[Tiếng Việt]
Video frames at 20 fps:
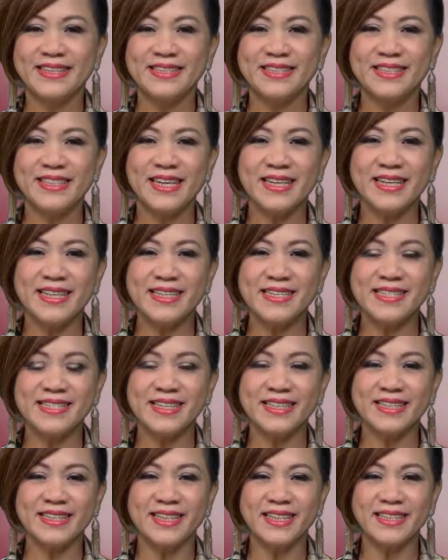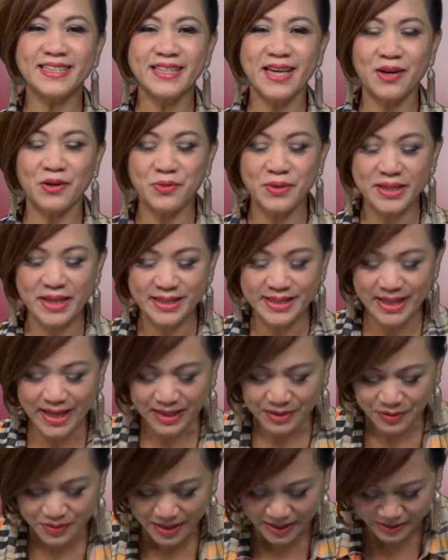Jenny xin kính chào quý khán giả
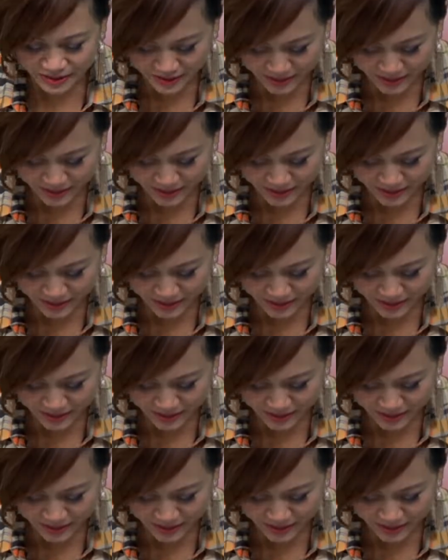của Đài truyền